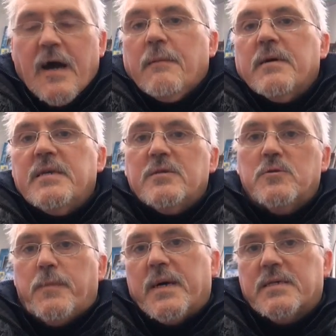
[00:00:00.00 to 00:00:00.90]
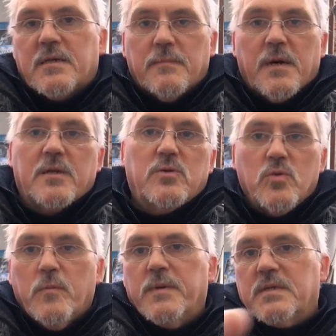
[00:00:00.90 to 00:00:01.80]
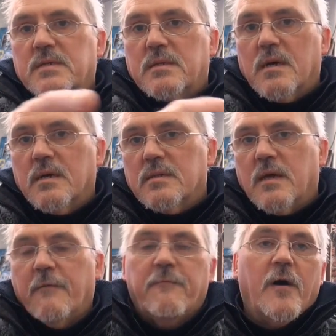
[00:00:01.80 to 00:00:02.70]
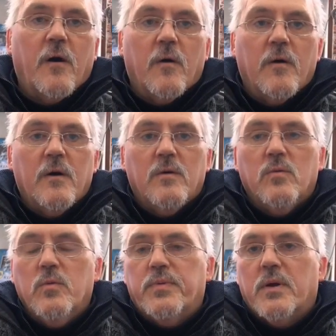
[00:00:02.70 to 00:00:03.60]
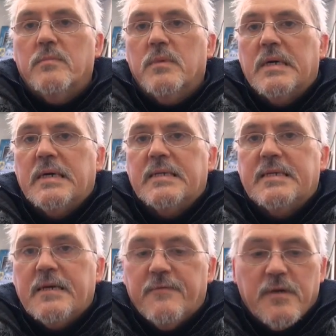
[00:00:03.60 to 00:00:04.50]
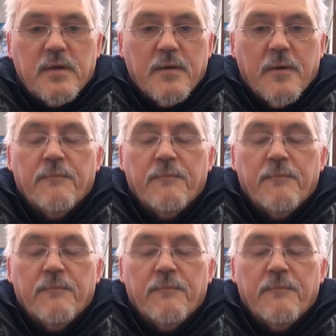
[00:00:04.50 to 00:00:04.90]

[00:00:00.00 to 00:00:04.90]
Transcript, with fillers: haben Riesenspaß gemacht. Du bist TV, Uprom TV.